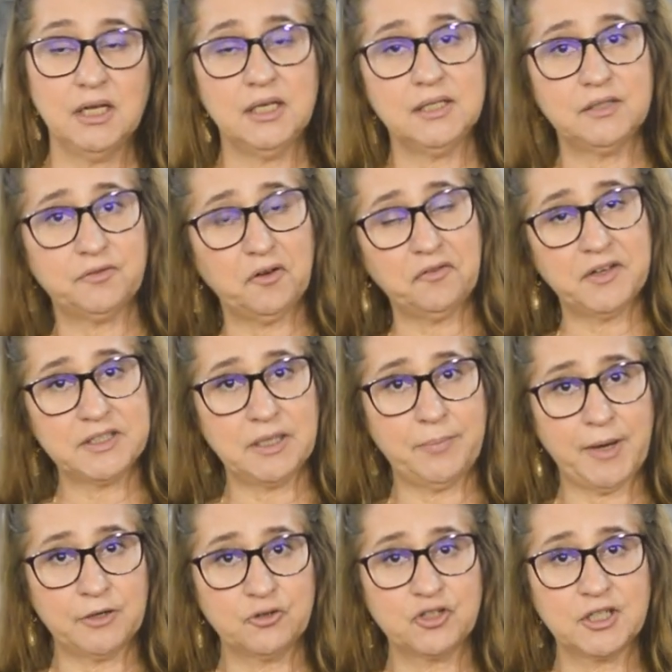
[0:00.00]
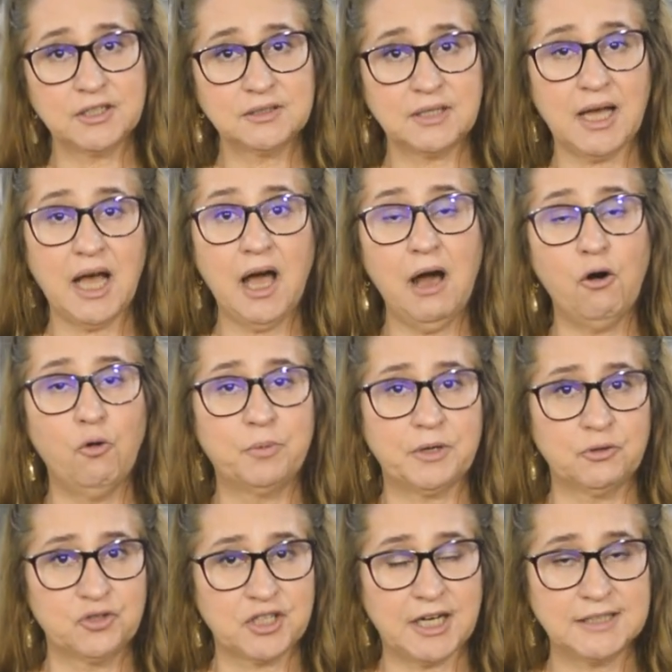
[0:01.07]
E se for fazer para o jantar ou
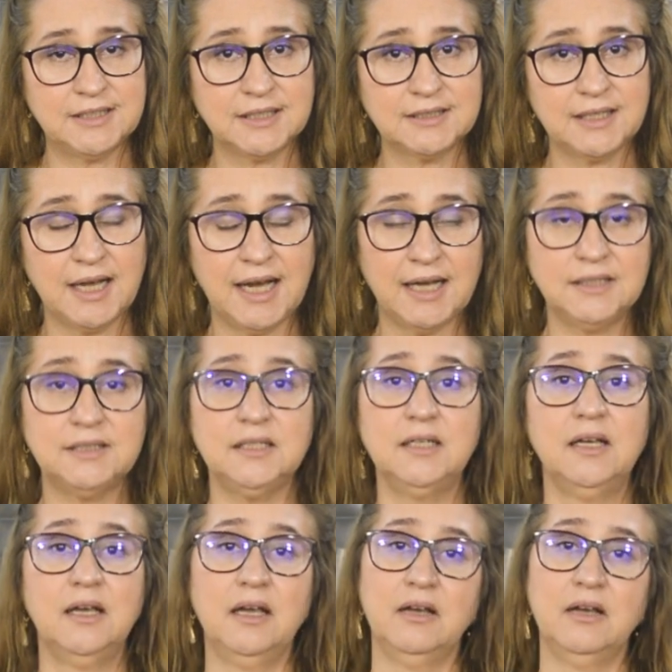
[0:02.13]
para o chá da tarde,